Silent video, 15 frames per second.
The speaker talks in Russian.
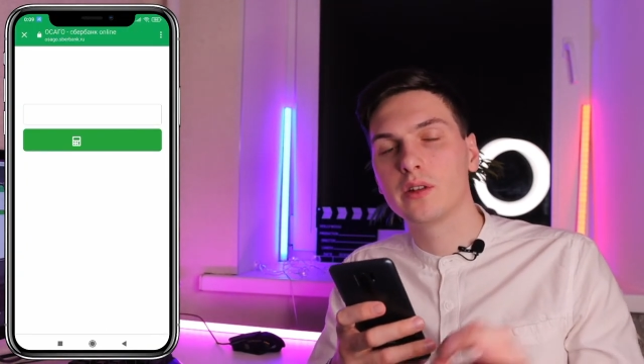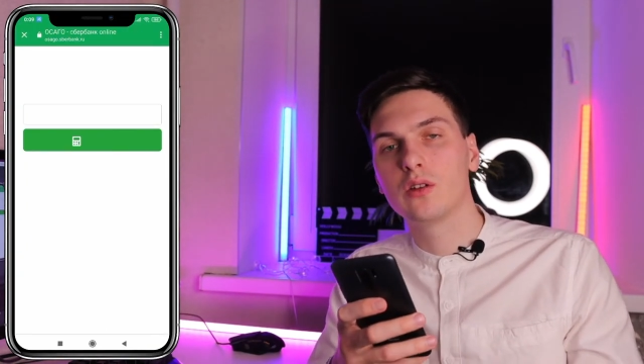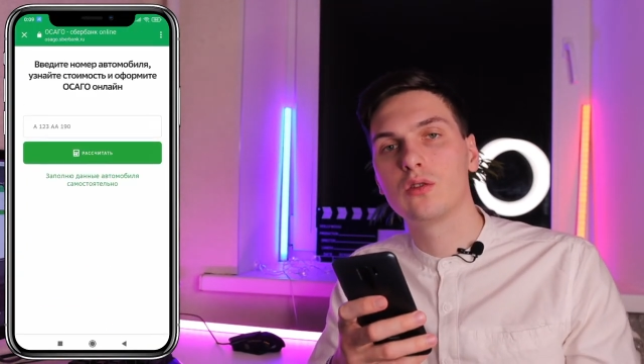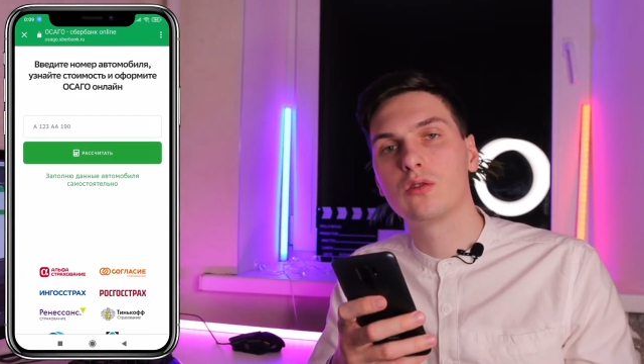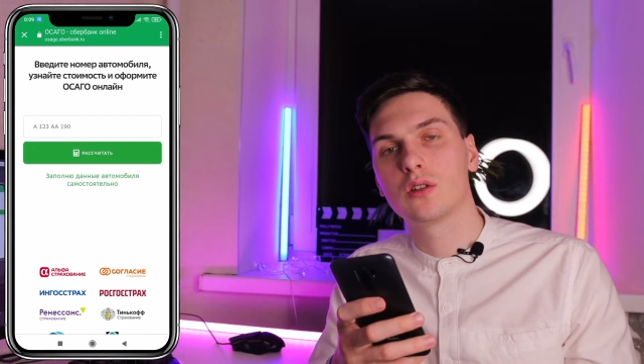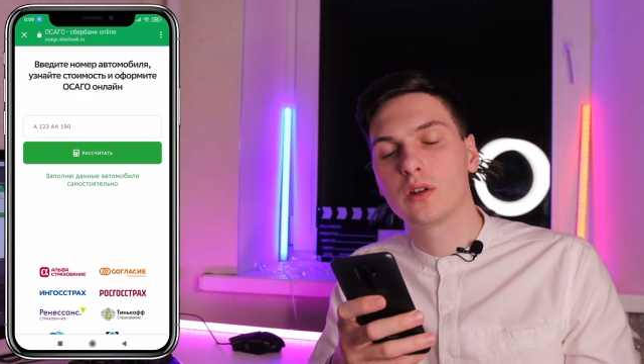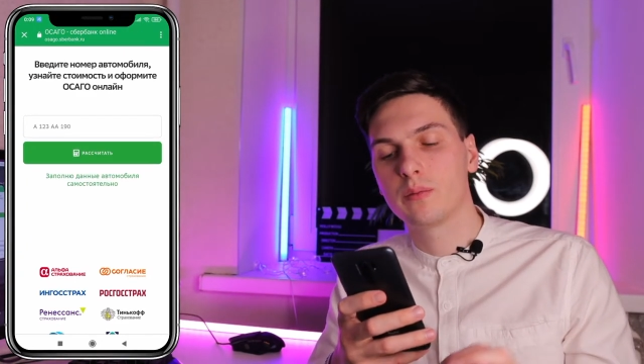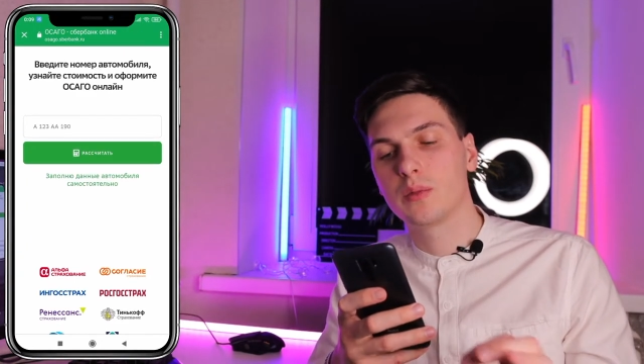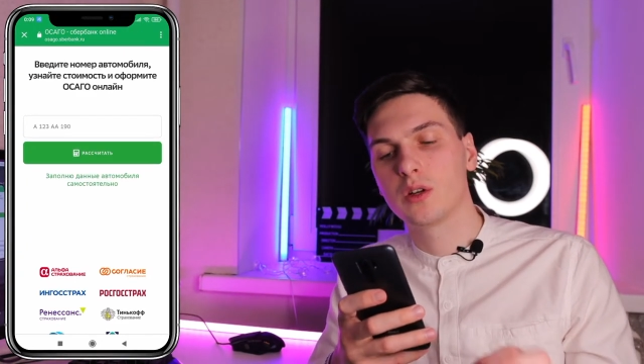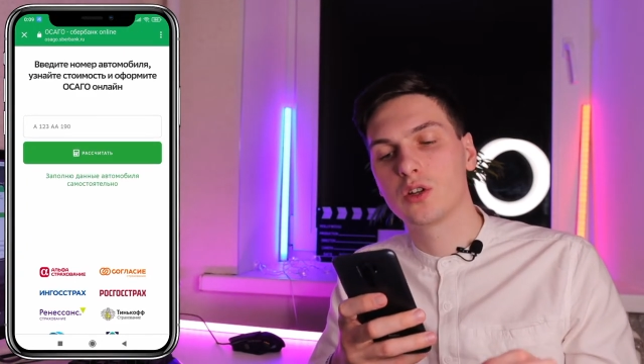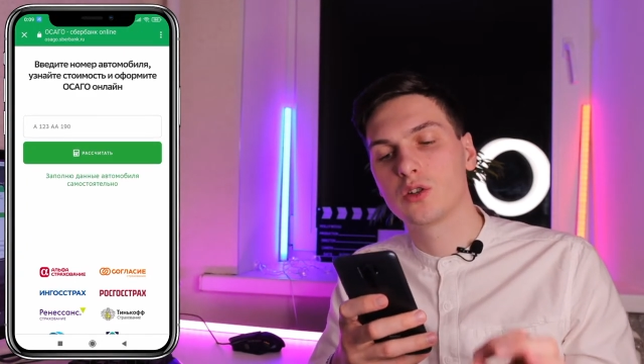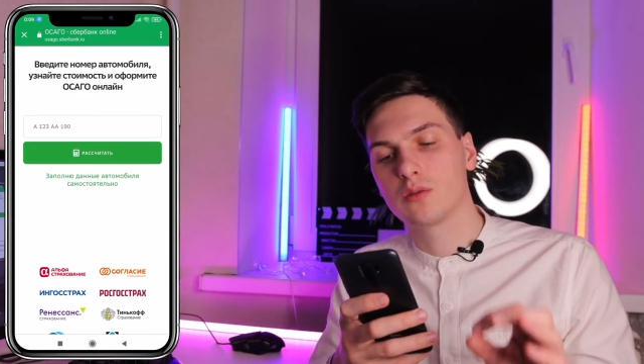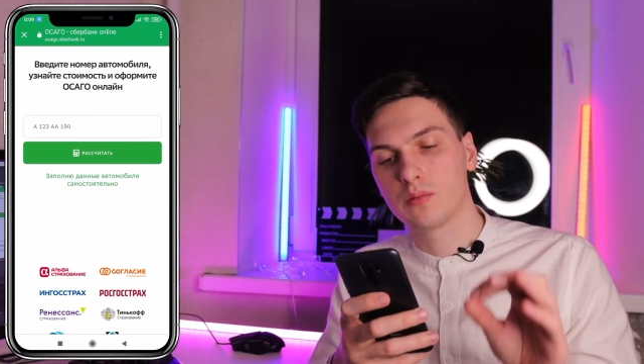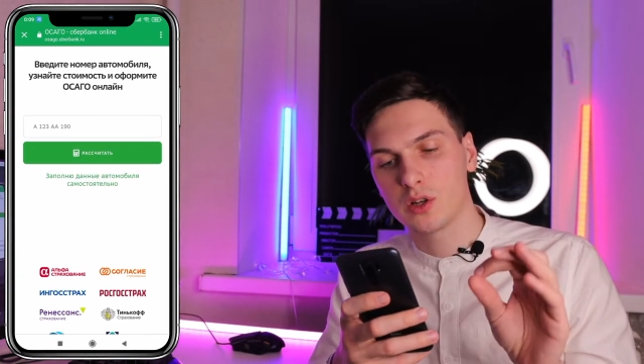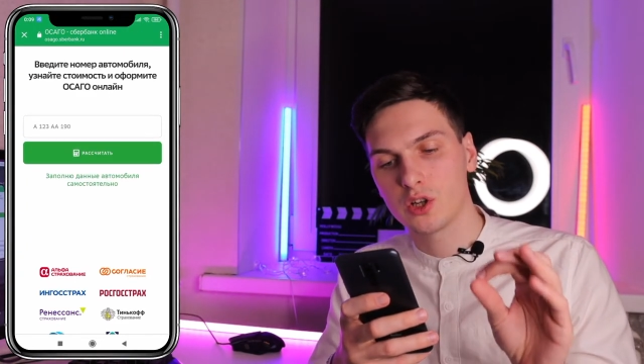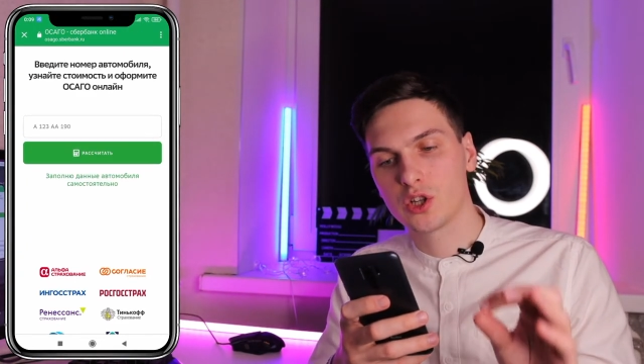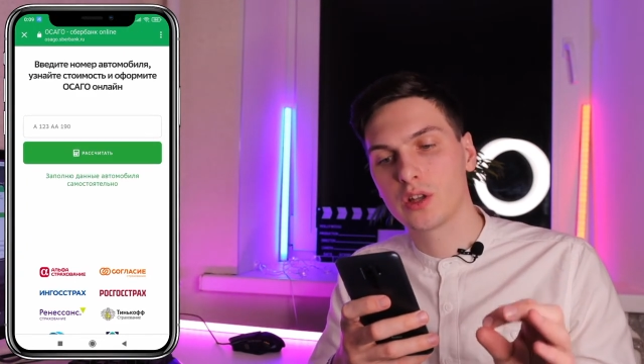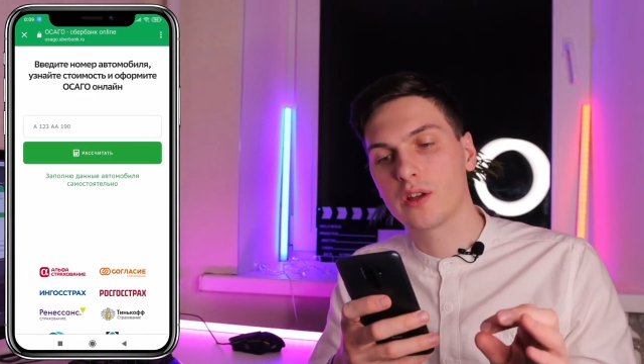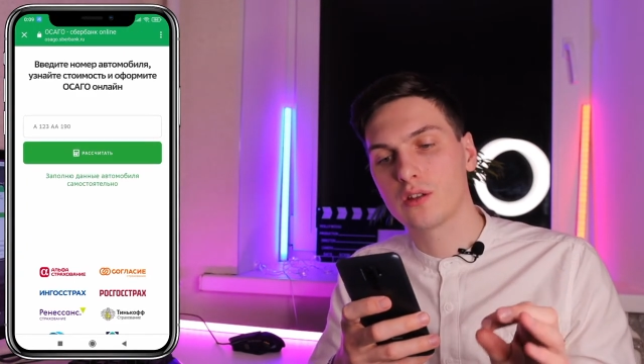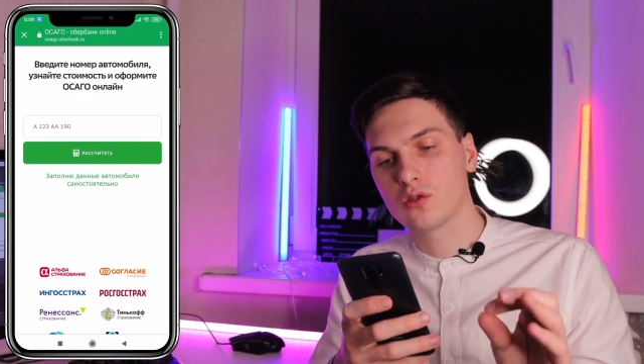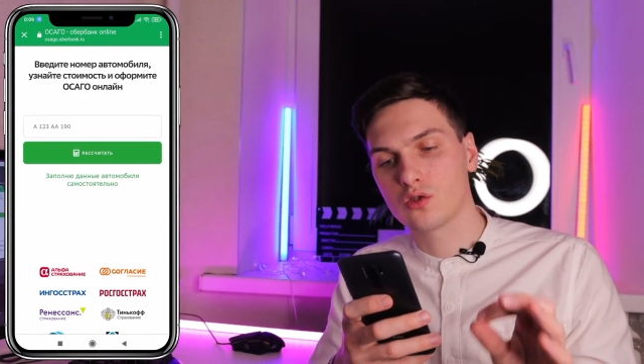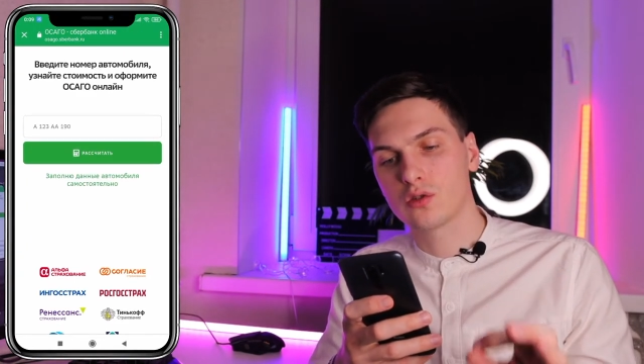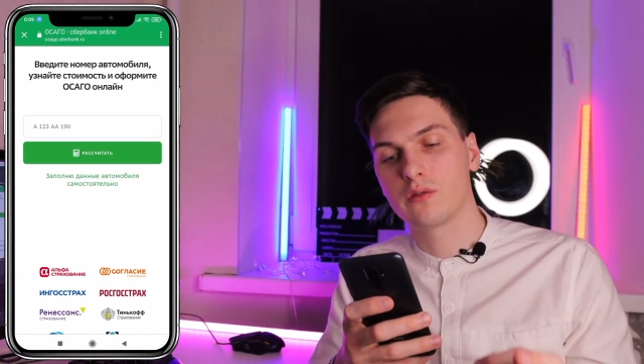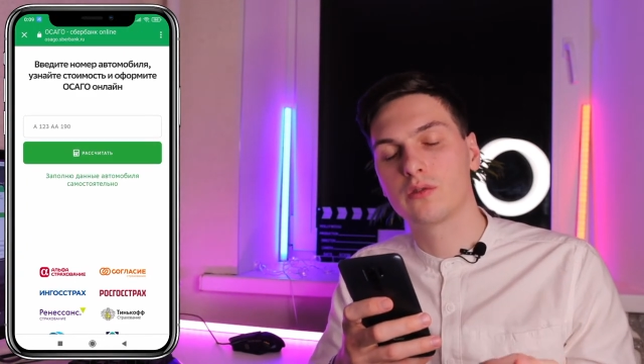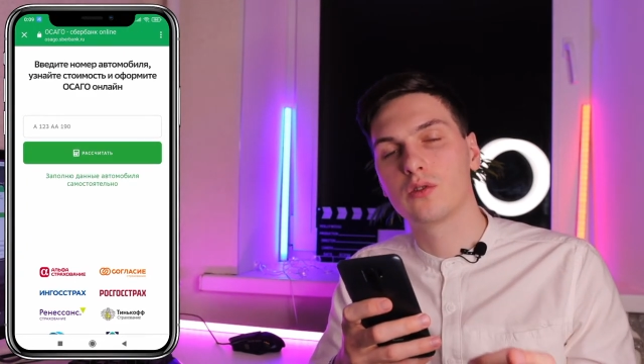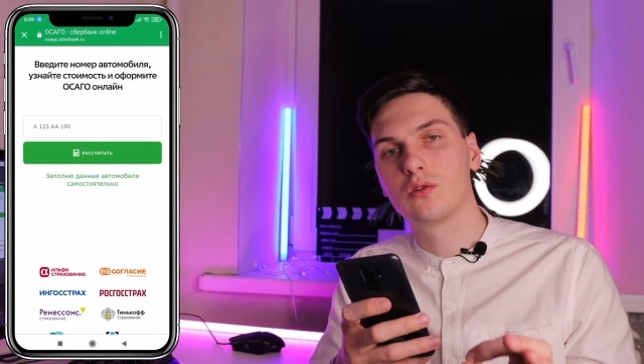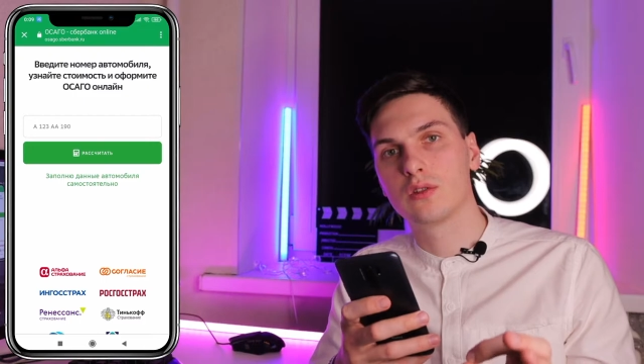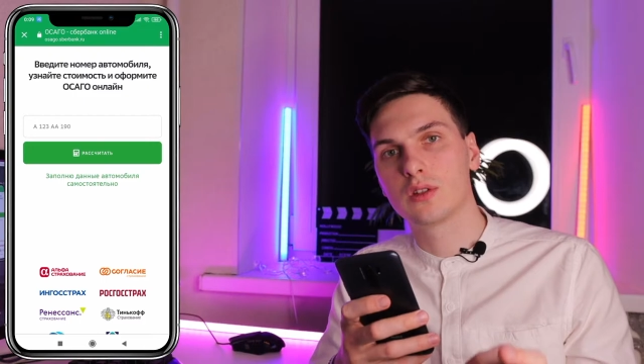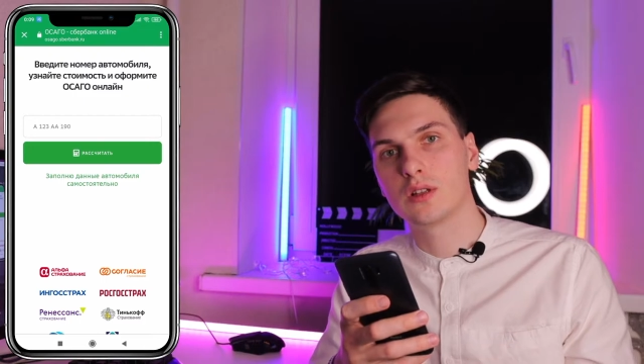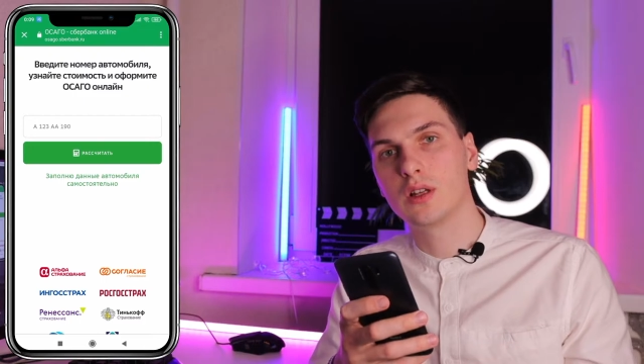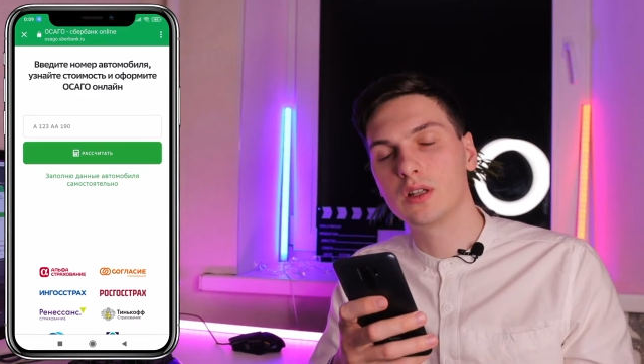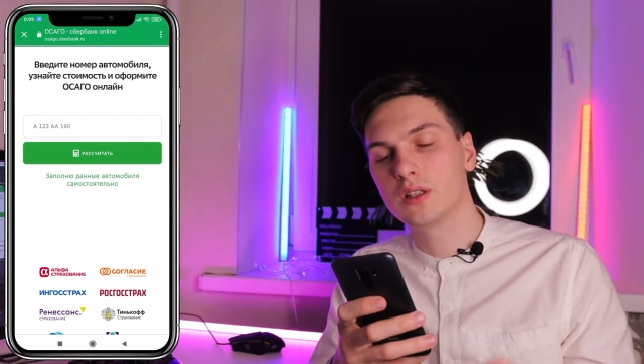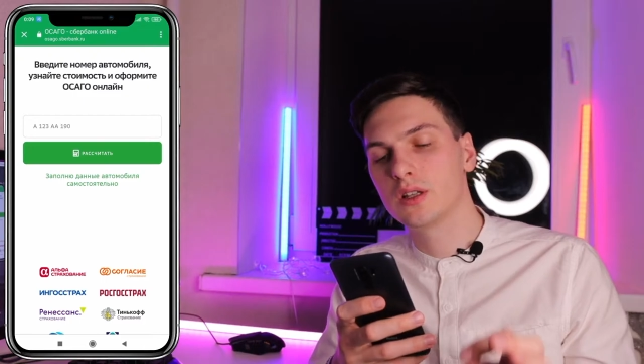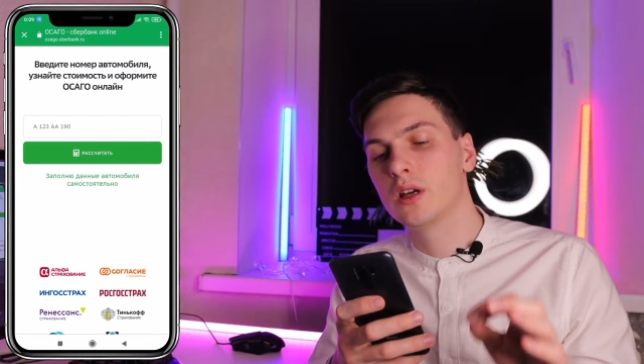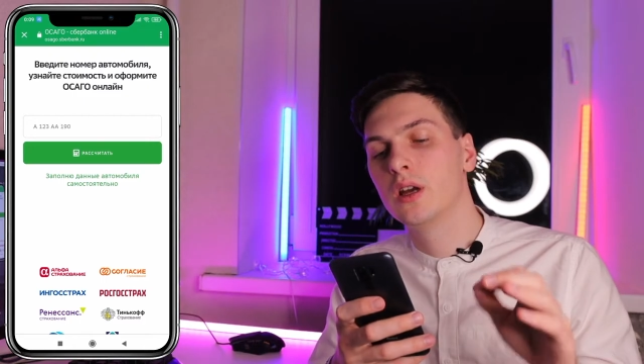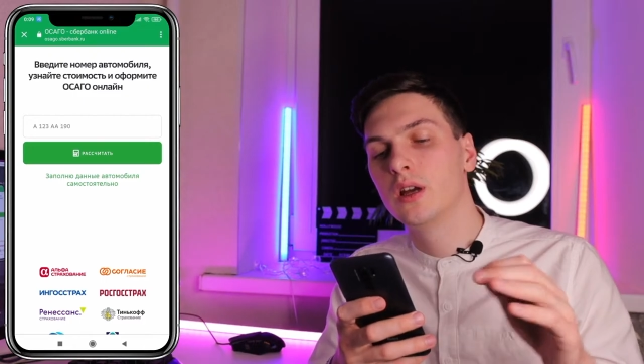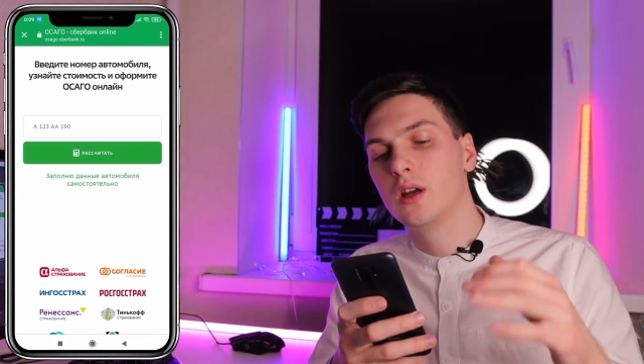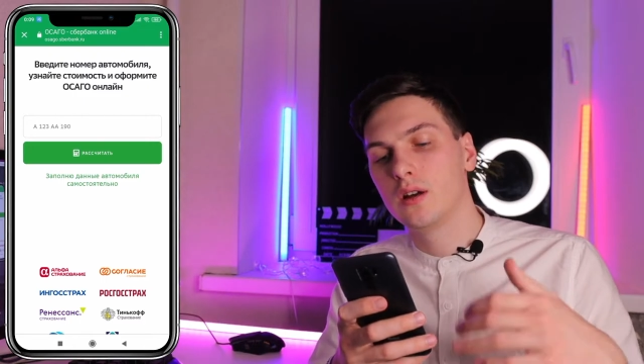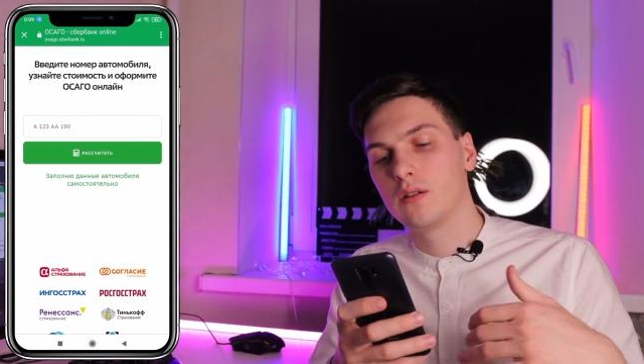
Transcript: вы даете, опять же, прочитайте, что вы даете согласие.